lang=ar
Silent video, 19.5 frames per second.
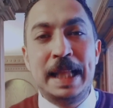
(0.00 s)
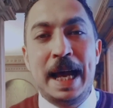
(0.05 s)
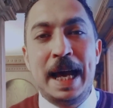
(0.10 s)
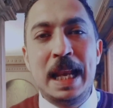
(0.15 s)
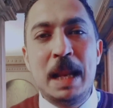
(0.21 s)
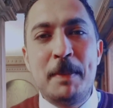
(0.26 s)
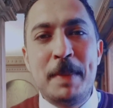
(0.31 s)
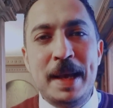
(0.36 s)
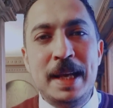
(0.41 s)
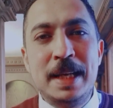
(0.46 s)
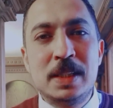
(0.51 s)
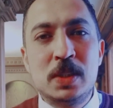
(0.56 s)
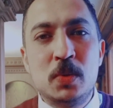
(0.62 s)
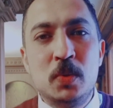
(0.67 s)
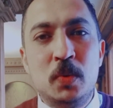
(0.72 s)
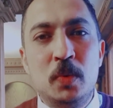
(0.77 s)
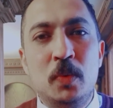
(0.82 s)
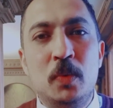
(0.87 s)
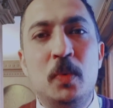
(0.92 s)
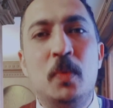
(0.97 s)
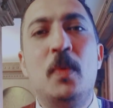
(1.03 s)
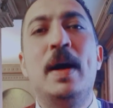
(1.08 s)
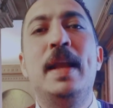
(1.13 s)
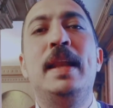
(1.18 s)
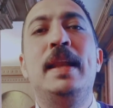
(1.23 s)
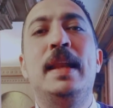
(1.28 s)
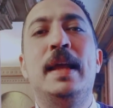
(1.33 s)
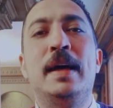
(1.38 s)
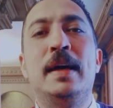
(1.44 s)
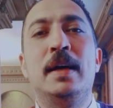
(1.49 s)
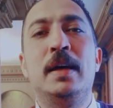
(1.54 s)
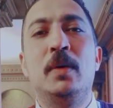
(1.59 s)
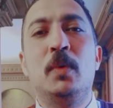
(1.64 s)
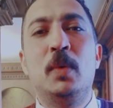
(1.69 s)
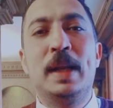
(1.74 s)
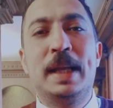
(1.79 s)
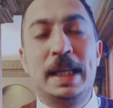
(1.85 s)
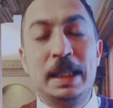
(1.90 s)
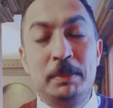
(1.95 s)
ده على مقاسه ولا
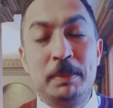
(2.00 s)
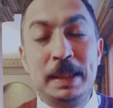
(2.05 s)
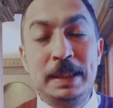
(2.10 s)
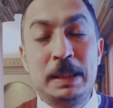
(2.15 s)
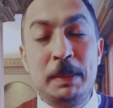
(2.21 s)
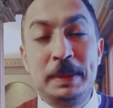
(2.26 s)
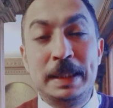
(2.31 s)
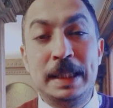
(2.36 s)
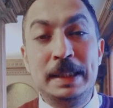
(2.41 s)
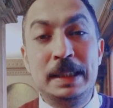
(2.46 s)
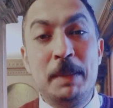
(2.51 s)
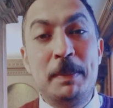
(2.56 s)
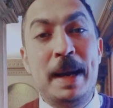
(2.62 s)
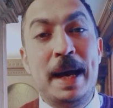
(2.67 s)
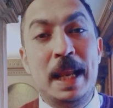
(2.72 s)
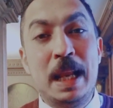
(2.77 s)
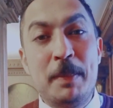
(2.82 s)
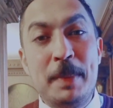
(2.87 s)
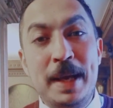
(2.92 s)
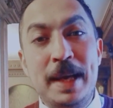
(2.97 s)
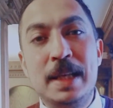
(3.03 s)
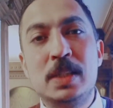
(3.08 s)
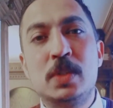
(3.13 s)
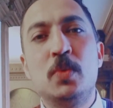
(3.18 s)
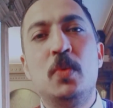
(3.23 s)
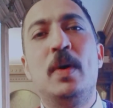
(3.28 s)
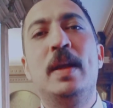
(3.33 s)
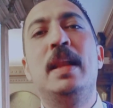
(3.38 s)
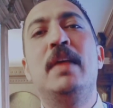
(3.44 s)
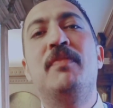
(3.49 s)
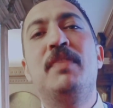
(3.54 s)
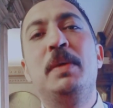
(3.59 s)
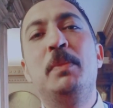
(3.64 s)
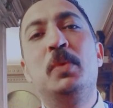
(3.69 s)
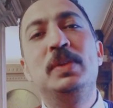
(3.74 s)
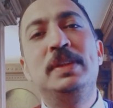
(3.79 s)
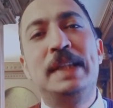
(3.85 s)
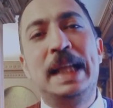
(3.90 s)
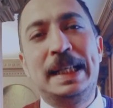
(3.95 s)
والخدمه اللي انت بتقدمها على مقاسه ولا في
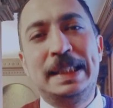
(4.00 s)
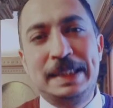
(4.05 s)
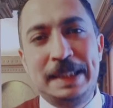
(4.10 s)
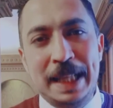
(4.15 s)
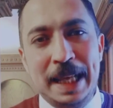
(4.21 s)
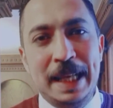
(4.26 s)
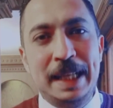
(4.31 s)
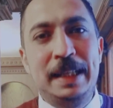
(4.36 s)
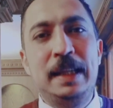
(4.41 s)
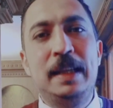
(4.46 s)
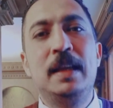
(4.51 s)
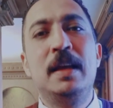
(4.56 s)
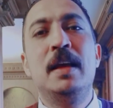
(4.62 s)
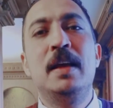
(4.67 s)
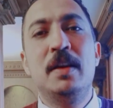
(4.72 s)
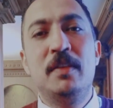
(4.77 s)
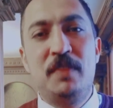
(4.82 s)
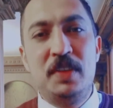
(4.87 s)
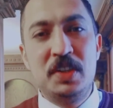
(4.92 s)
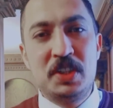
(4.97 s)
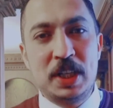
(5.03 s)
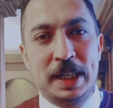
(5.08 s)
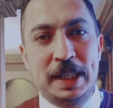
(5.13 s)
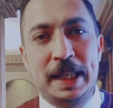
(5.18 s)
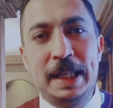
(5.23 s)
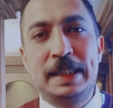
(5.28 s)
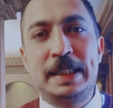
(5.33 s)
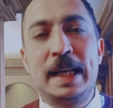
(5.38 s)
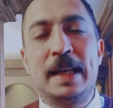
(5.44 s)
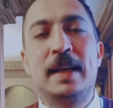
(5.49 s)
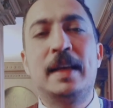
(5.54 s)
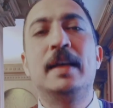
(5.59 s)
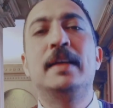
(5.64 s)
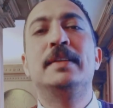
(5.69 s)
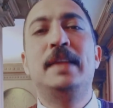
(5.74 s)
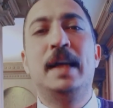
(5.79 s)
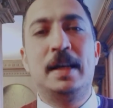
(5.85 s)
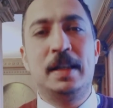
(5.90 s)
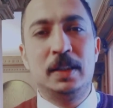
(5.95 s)
منتج تاني في شركتك
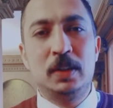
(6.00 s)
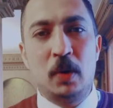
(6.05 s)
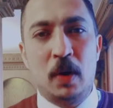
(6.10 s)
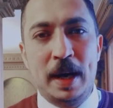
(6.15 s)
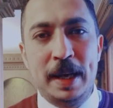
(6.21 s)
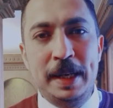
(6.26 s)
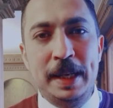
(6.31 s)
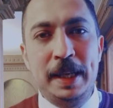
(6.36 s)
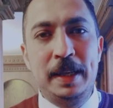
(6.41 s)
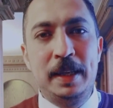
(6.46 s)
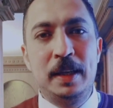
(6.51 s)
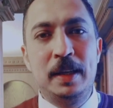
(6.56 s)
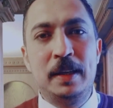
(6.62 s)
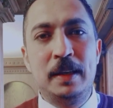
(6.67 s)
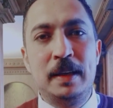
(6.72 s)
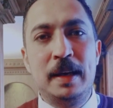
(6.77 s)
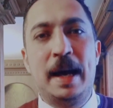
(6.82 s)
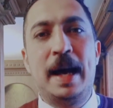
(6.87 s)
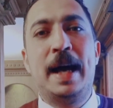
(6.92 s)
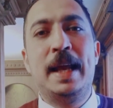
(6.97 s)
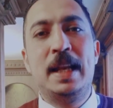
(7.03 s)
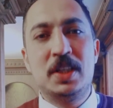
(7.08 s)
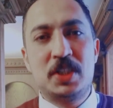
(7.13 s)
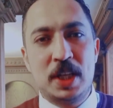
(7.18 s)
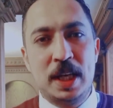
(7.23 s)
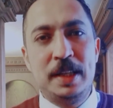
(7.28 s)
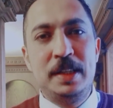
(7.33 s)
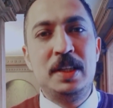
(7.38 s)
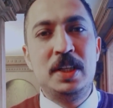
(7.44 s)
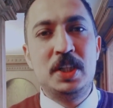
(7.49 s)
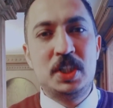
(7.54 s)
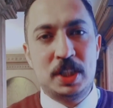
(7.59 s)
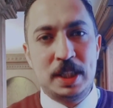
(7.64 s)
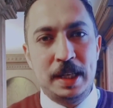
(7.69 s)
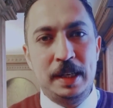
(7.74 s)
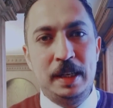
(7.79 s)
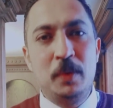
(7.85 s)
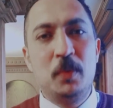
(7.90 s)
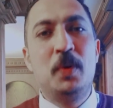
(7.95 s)
تعرضه عليه علشان
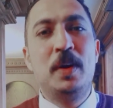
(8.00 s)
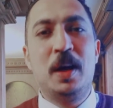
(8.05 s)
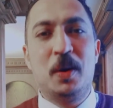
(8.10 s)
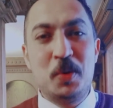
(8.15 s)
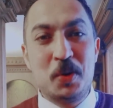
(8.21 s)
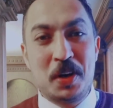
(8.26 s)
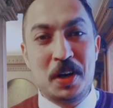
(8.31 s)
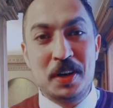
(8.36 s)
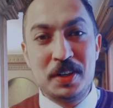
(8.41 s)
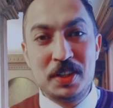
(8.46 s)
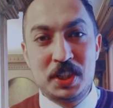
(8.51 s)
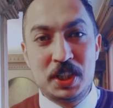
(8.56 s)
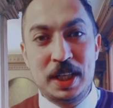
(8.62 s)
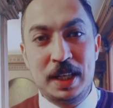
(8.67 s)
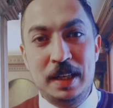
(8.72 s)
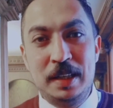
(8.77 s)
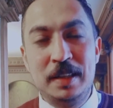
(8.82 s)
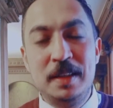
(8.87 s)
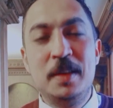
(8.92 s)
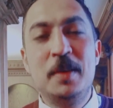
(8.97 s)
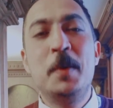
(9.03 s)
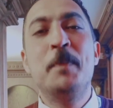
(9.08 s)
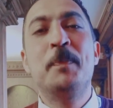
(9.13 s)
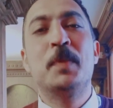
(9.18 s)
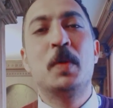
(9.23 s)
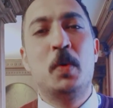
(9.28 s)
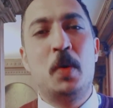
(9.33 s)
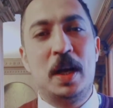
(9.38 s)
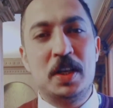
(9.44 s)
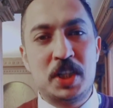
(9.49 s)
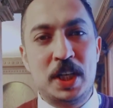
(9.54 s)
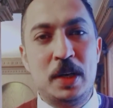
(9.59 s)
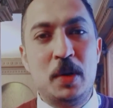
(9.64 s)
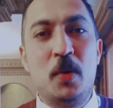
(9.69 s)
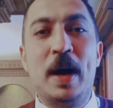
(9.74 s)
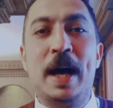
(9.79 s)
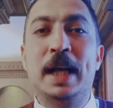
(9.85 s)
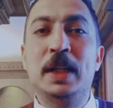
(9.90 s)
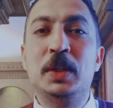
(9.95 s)
يشتري وياخد قرار الشراء عشان
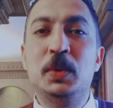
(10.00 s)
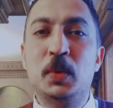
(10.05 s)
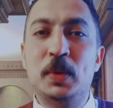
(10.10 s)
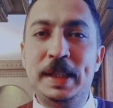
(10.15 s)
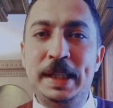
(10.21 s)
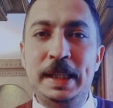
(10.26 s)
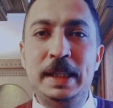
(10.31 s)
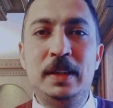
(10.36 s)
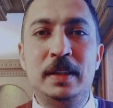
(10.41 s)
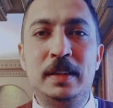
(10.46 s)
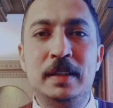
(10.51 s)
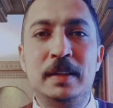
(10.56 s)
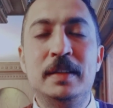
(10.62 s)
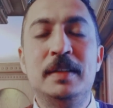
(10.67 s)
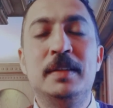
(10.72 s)
هو عنده نيد